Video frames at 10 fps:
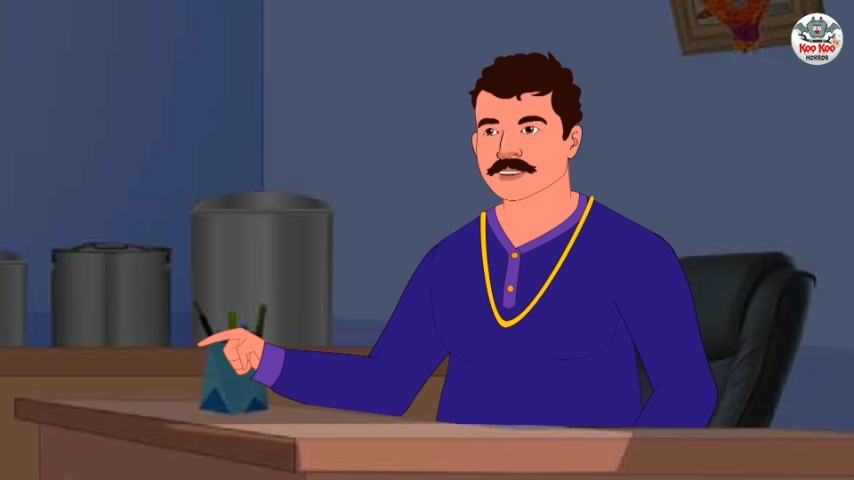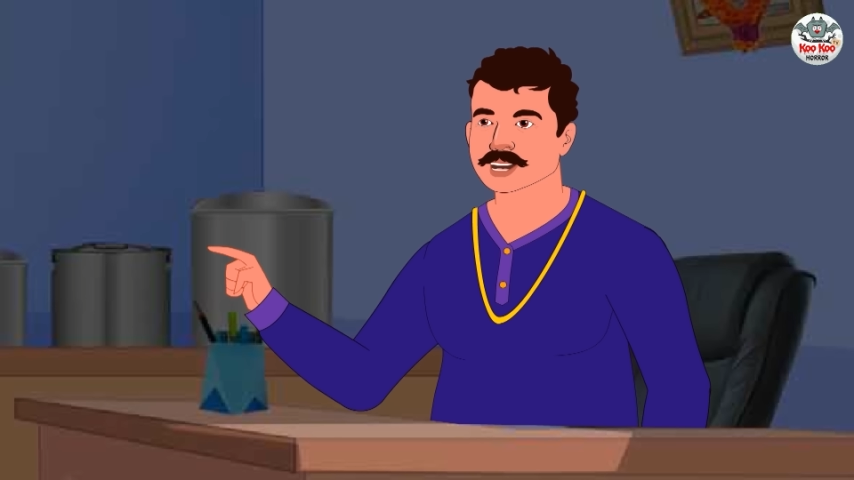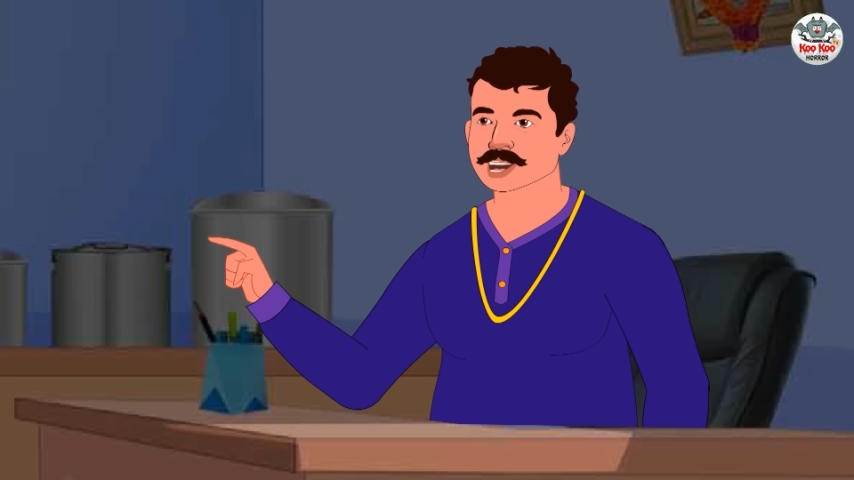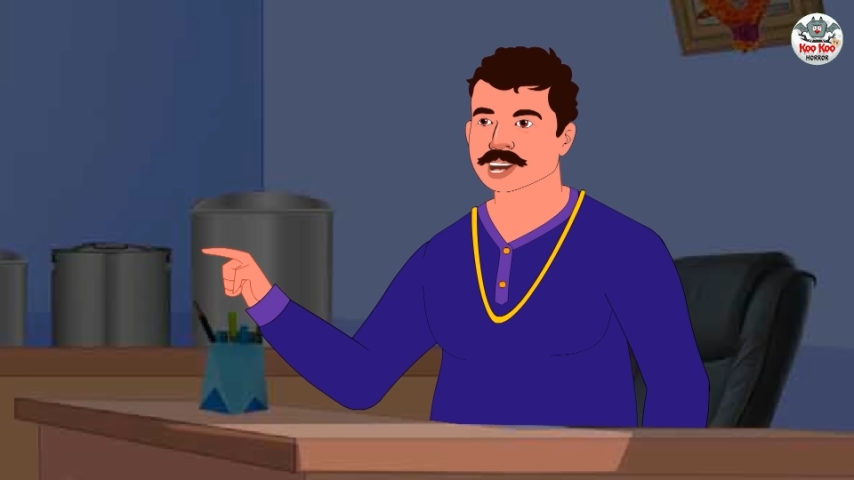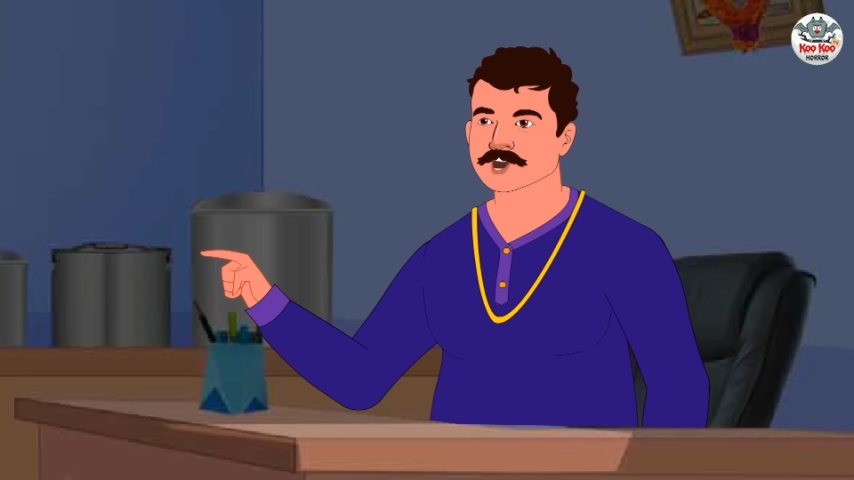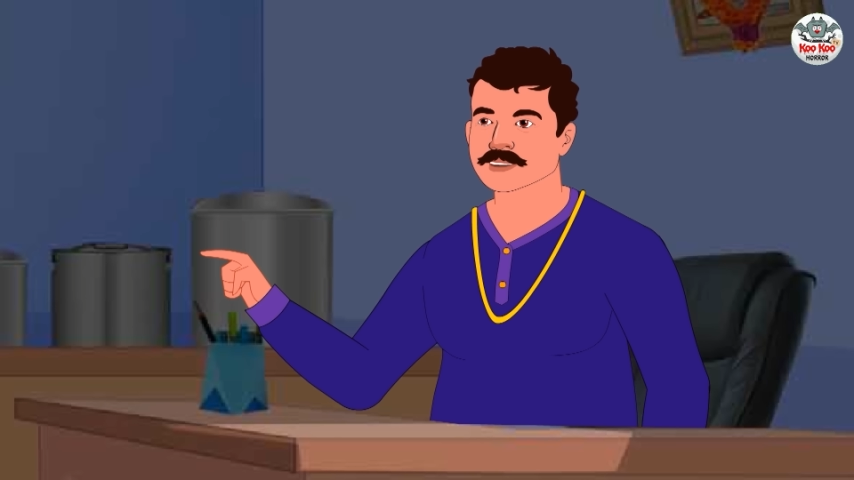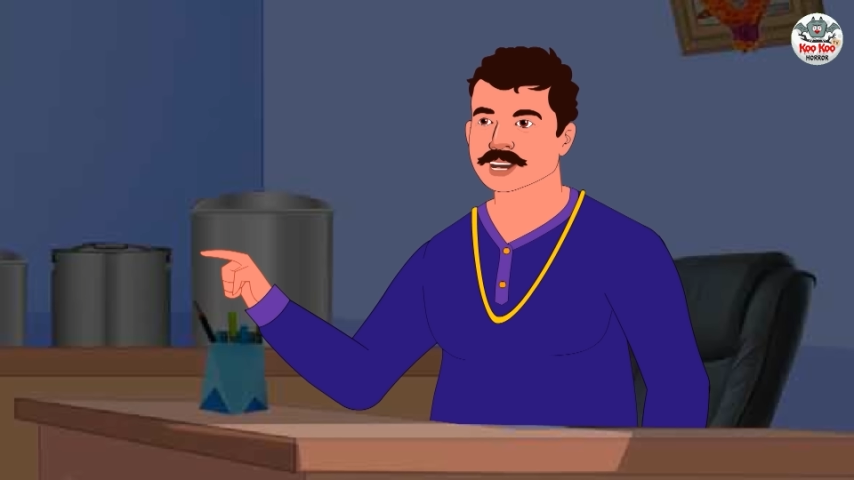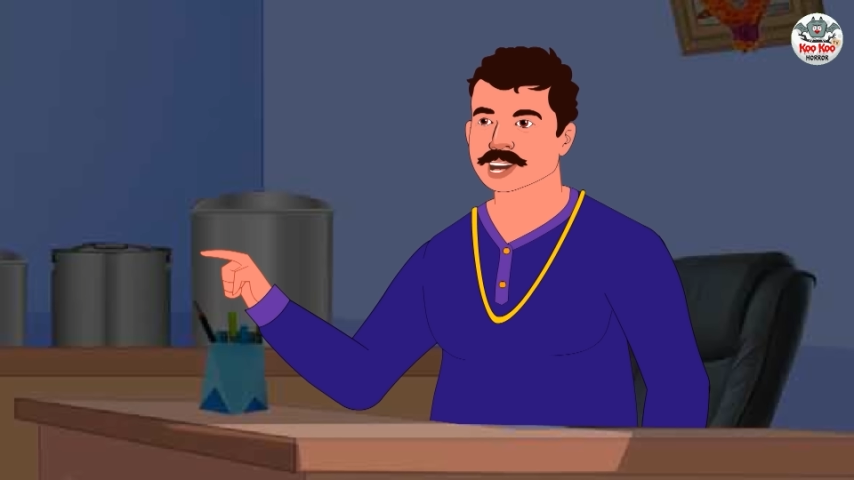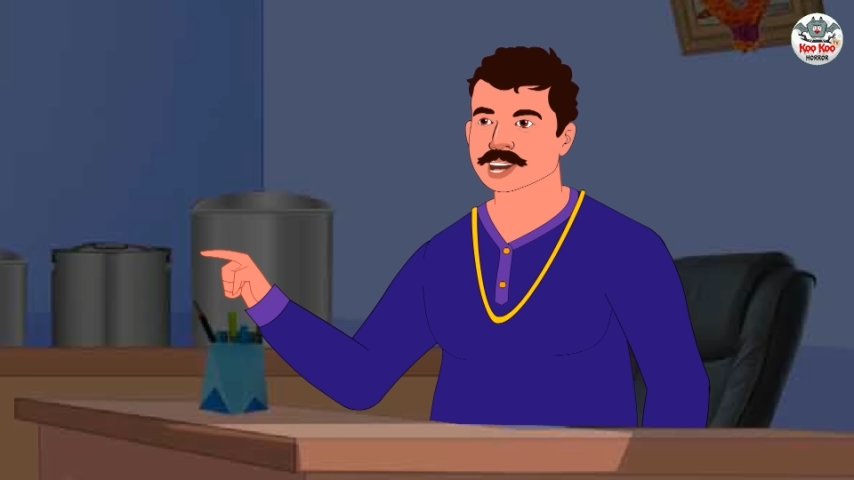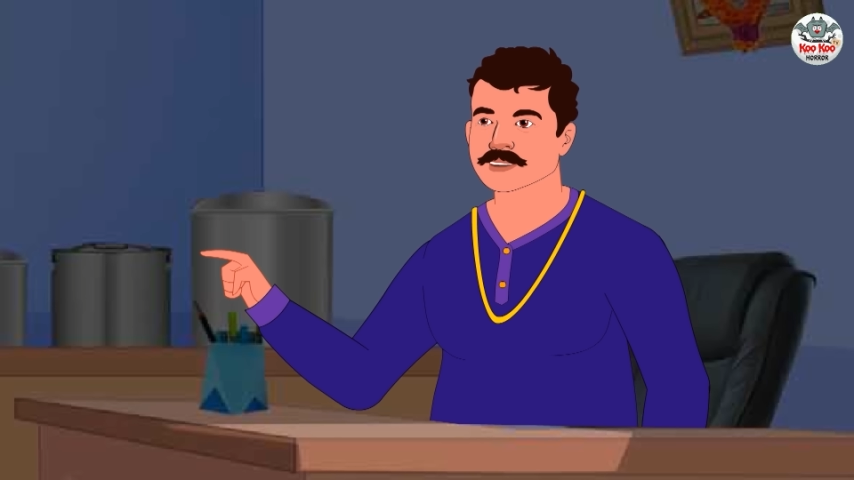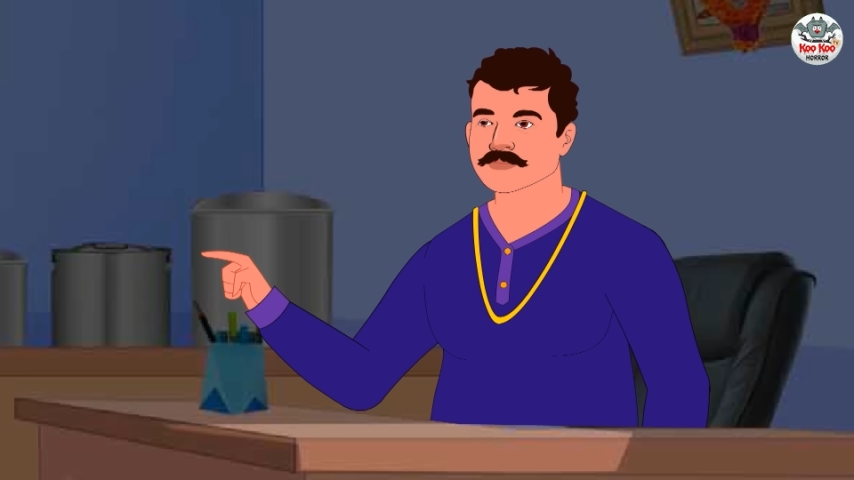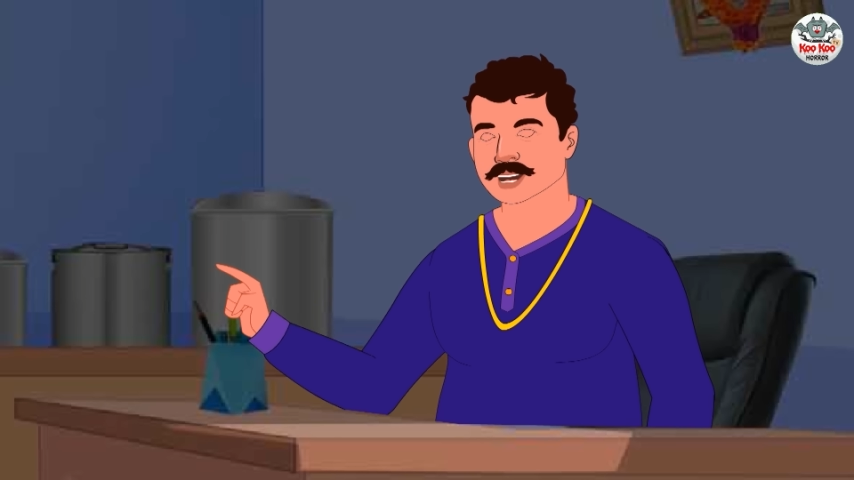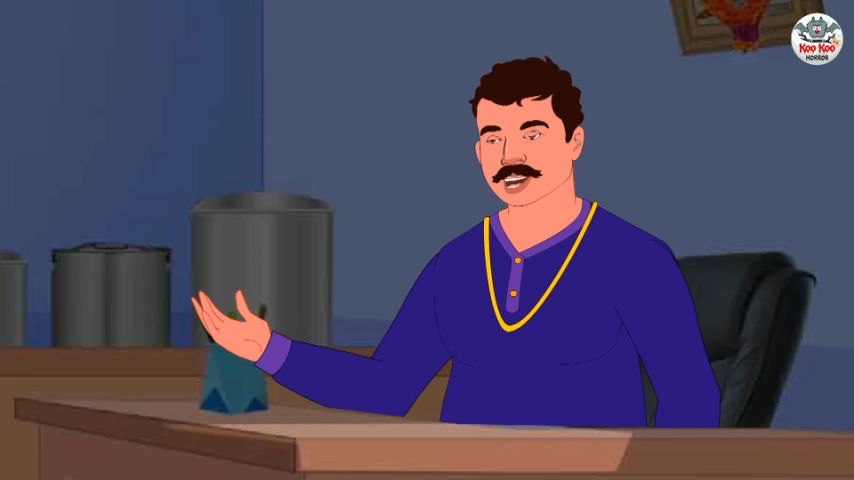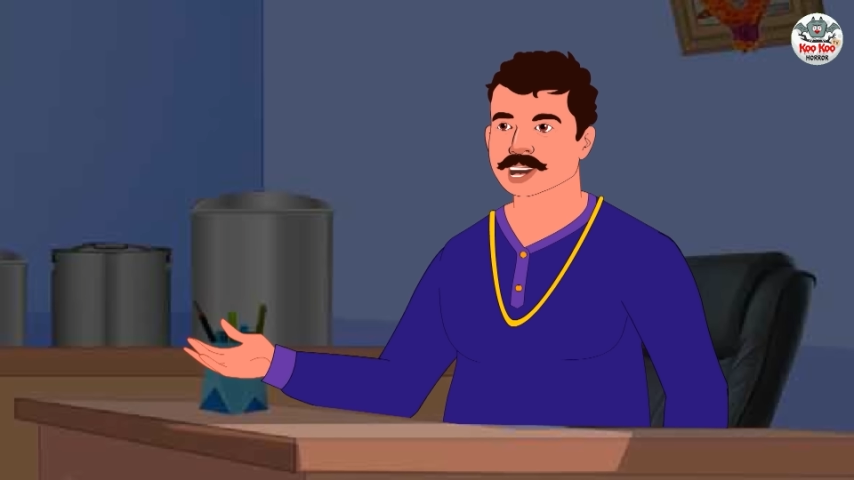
এখন যাও এখান থেকে